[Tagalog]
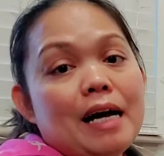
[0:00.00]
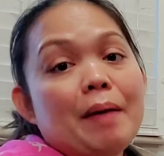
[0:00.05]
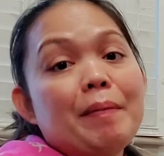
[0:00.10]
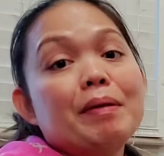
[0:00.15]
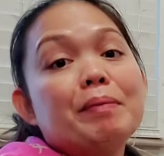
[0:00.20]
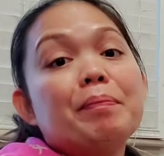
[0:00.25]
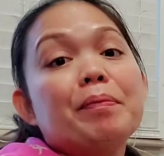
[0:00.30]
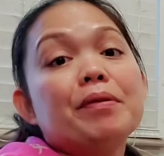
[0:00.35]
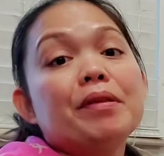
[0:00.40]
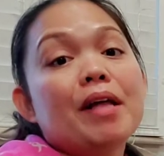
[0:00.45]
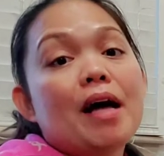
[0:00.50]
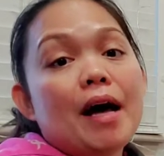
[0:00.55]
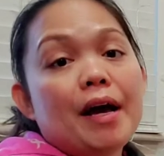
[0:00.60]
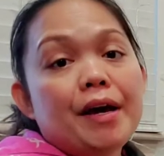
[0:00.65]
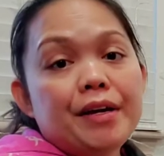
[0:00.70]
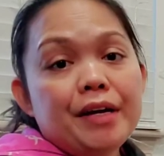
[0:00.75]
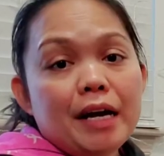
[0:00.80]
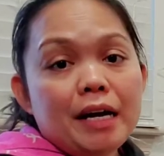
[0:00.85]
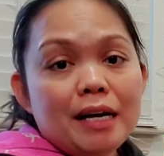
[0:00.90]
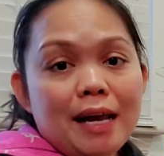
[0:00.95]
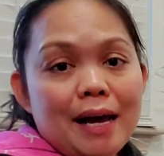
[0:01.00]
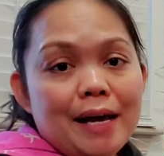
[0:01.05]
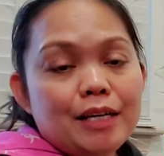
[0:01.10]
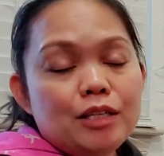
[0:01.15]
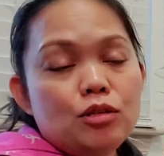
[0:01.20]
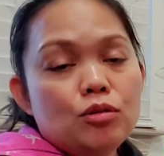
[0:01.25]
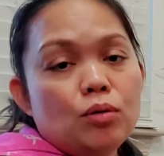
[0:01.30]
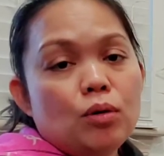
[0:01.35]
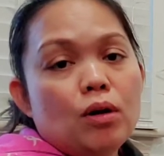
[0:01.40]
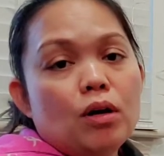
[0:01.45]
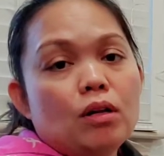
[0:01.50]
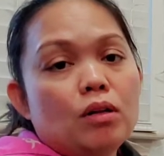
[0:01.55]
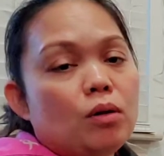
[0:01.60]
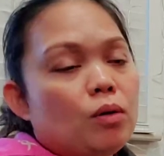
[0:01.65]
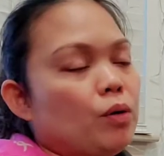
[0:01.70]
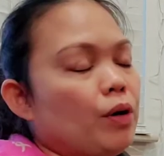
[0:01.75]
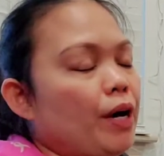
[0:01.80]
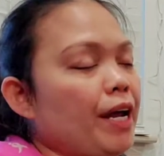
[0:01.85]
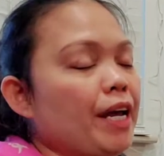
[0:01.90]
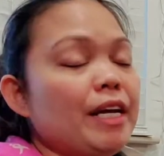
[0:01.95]
Gagamit po tayo ng Lysol
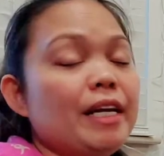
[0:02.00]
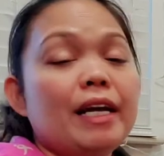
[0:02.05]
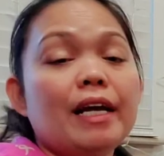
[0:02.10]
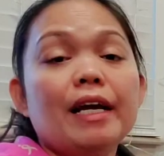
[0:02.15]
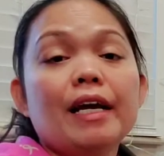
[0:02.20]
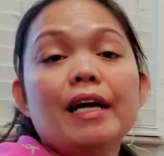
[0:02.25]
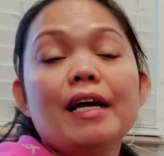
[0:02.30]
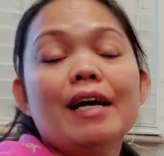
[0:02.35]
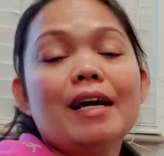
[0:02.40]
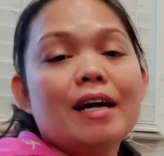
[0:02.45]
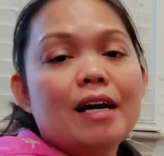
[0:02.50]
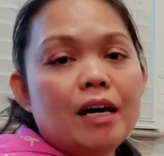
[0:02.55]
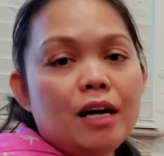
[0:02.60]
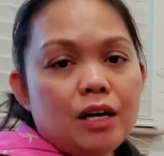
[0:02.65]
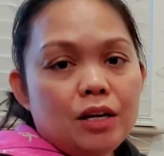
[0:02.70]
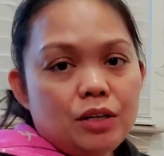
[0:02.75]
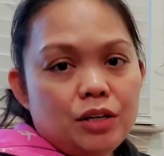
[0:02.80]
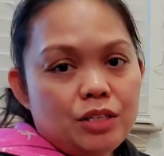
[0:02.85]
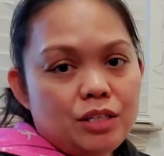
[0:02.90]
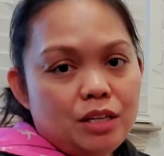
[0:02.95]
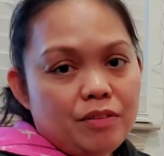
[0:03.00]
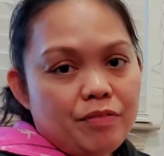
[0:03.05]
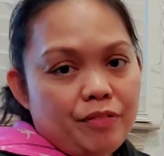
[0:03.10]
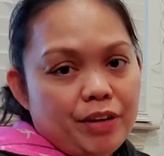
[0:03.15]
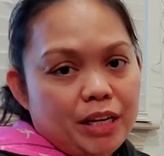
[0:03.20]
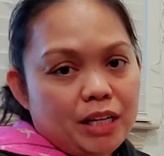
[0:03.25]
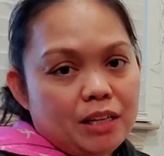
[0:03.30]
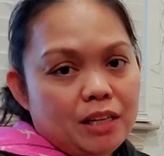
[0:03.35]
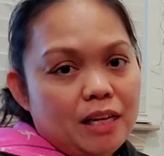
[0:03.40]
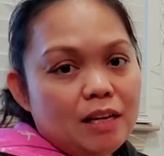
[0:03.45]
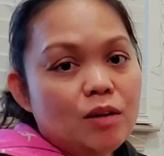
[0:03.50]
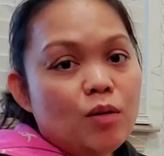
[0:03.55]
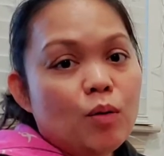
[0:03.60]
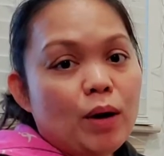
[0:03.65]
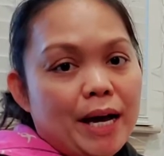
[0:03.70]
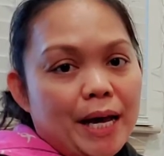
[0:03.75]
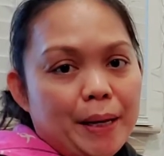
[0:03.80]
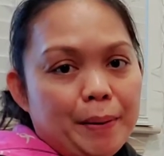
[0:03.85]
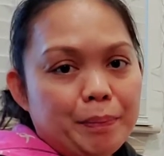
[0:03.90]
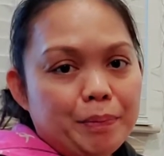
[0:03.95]
or any disinfecting
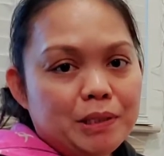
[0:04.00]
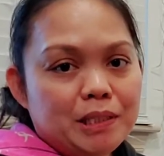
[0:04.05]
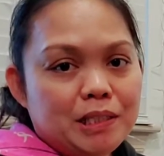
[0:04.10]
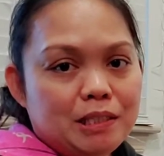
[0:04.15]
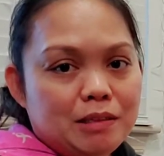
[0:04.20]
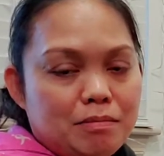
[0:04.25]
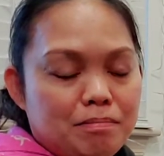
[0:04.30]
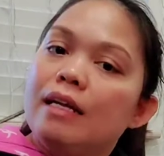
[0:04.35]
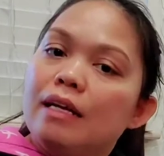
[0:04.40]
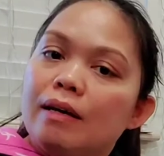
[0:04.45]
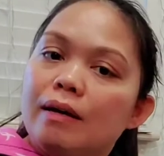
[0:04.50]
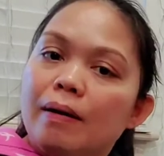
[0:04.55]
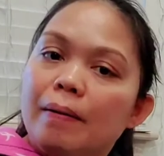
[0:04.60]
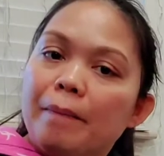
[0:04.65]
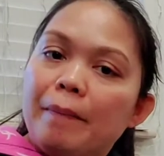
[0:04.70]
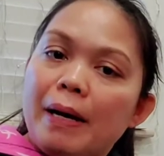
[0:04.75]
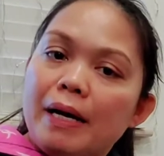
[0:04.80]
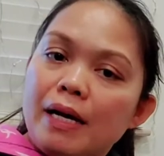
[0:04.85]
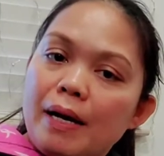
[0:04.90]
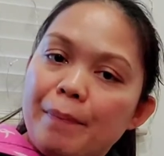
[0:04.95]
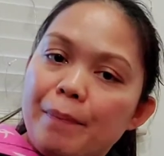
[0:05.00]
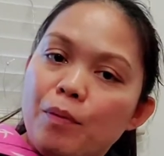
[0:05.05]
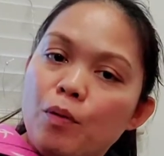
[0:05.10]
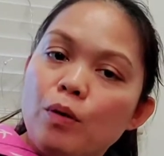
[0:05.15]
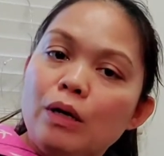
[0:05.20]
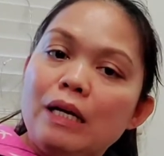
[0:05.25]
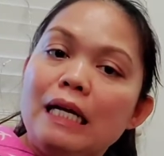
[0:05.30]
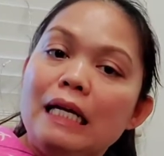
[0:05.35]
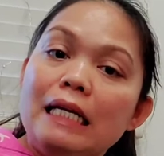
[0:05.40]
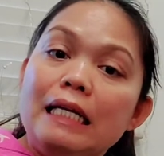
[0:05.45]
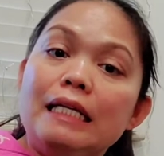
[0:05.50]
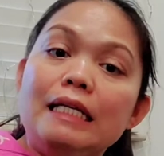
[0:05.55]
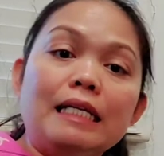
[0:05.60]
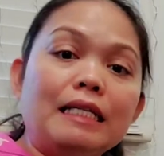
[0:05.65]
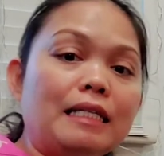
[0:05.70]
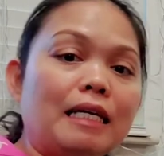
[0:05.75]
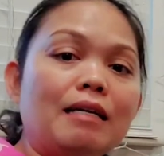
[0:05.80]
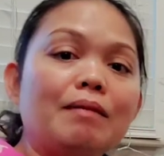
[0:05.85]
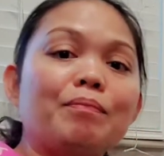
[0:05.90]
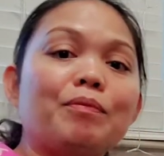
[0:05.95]
wipes para po
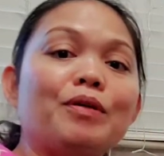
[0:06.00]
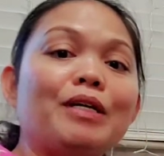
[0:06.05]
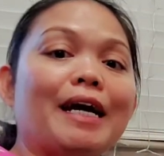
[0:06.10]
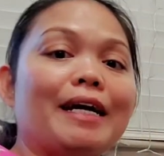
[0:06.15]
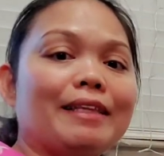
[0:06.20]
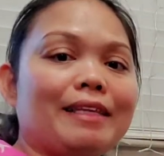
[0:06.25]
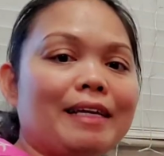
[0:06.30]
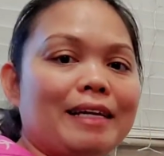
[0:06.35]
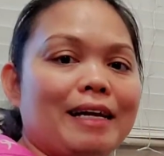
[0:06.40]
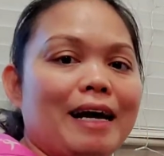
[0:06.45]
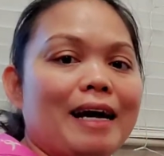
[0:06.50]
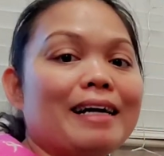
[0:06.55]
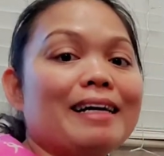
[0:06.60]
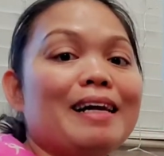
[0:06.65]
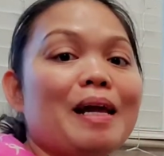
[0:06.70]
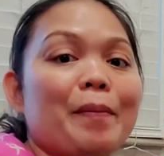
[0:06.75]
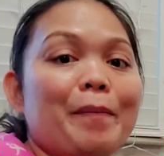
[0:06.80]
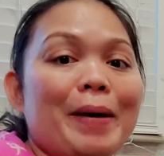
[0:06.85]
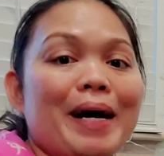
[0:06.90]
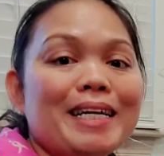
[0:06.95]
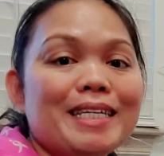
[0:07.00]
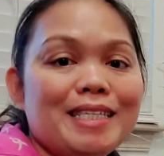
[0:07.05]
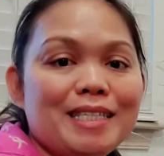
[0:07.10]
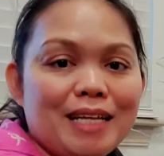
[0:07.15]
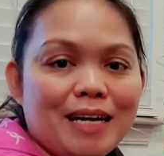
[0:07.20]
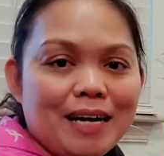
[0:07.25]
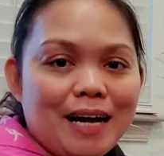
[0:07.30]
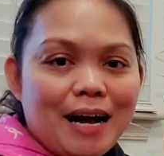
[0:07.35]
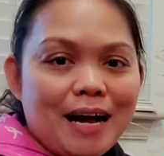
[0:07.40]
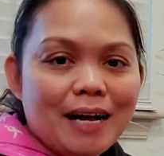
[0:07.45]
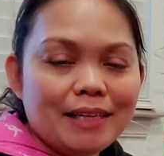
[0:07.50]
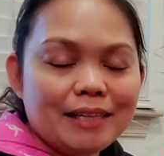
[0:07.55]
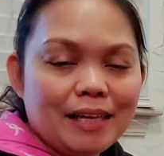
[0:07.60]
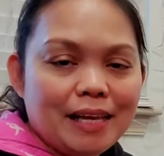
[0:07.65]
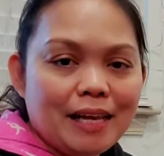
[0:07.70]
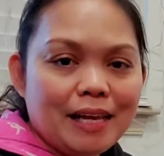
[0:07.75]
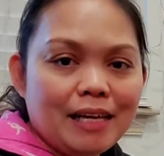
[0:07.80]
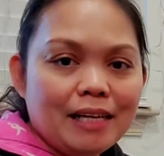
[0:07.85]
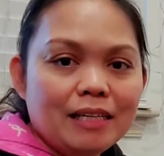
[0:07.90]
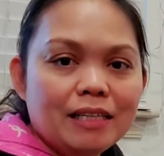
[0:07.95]
lilinisan po natin ang labas ng
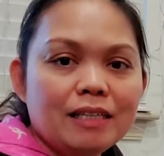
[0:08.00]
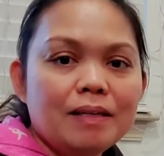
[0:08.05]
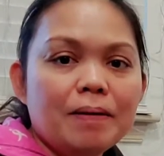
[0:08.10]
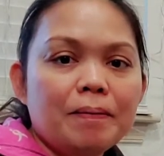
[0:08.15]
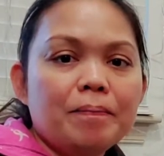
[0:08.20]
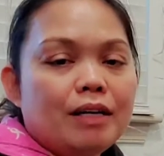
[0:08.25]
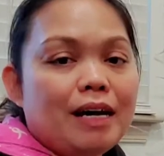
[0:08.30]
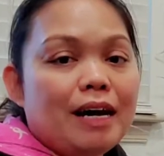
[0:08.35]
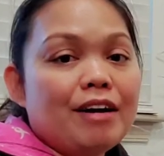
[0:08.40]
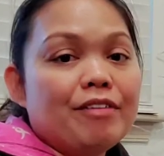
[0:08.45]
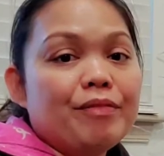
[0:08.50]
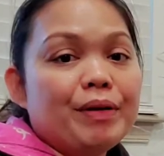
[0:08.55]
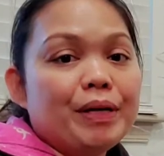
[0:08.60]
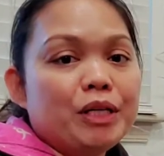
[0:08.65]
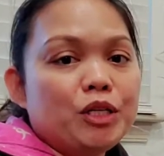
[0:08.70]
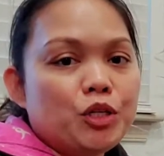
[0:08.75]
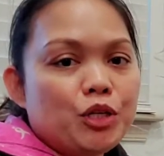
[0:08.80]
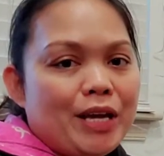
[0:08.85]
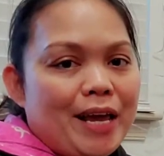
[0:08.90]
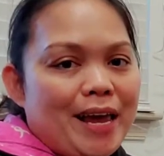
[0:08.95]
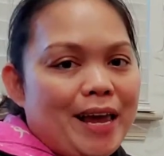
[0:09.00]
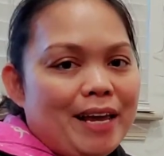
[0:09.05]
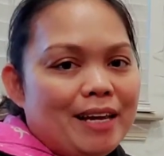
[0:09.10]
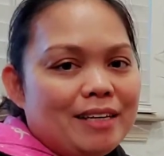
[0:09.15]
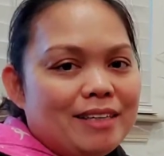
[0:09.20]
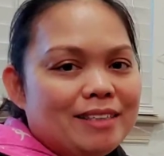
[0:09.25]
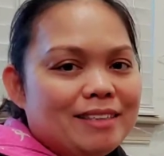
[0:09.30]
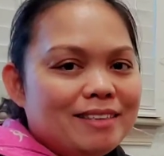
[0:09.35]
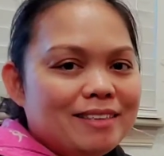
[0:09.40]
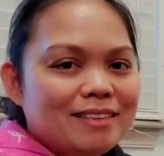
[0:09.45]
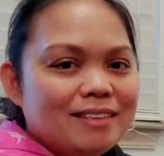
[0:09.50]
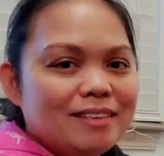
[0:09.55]
ating garbage can.